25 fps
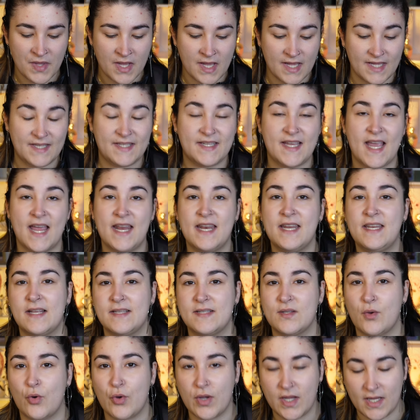Ich kenne
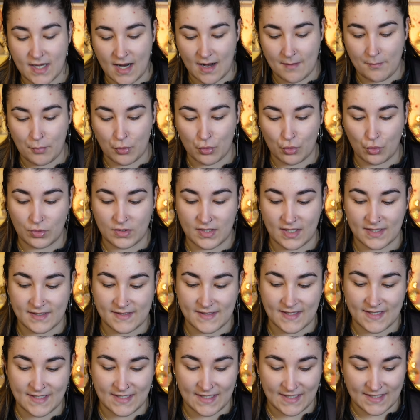das Originalprodukt
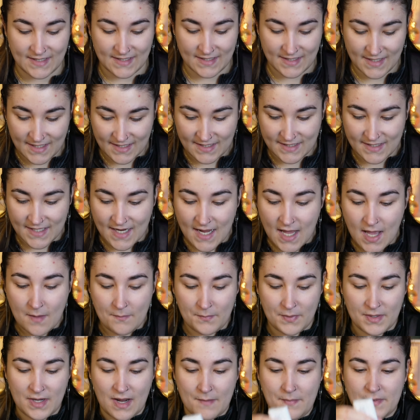tatsächlich nicht,
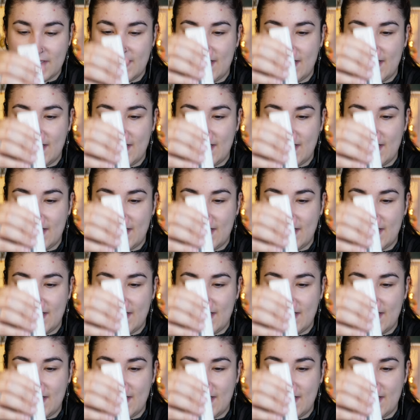bin aber